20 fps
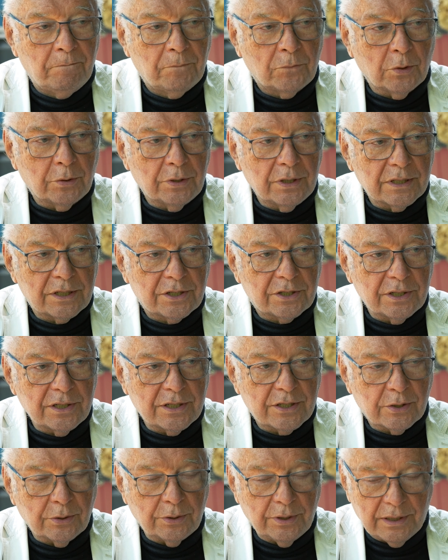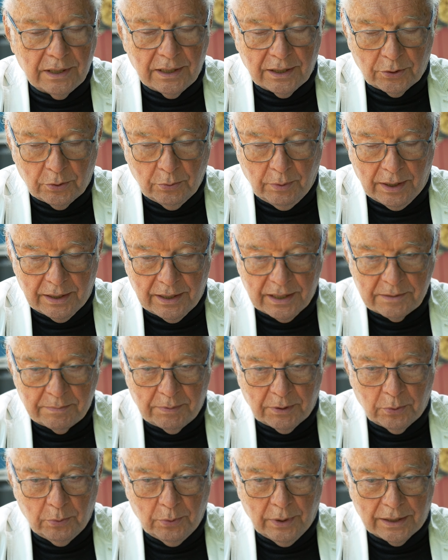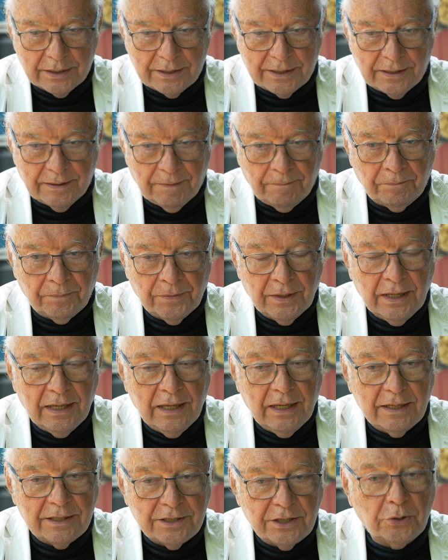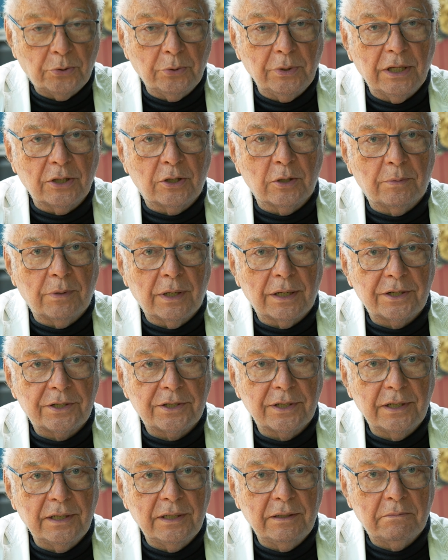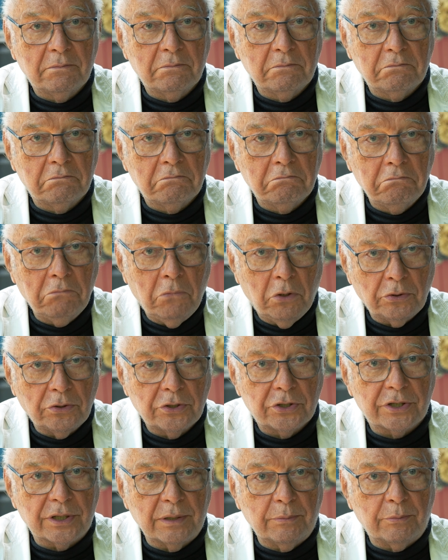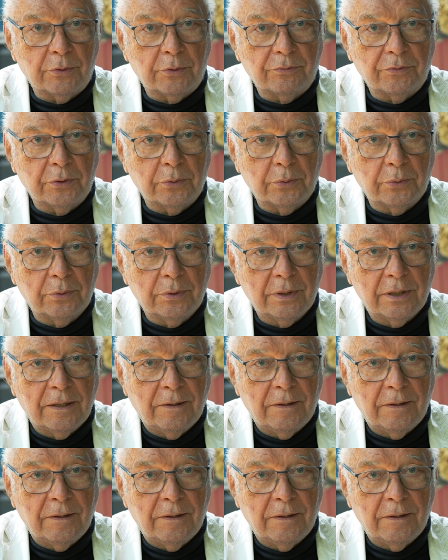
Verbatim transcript: To jest czysto intelektualna spekulacja. Cytuję to, bo Andrzej mądrze mówił,